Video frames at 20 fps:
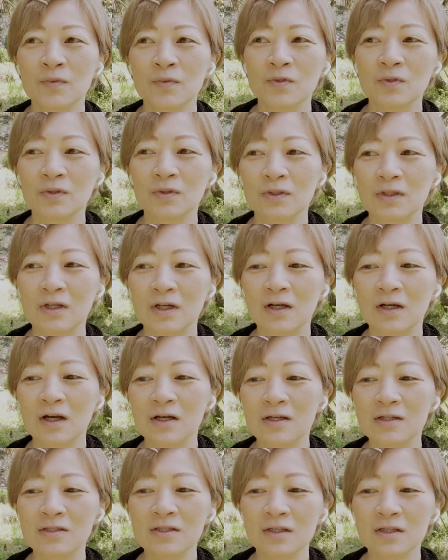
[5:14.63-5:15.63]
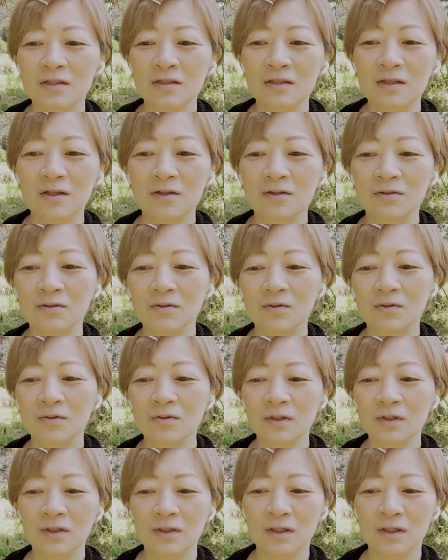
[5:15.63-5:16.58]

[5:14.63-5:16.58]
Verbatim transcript: そういった会社っていう大き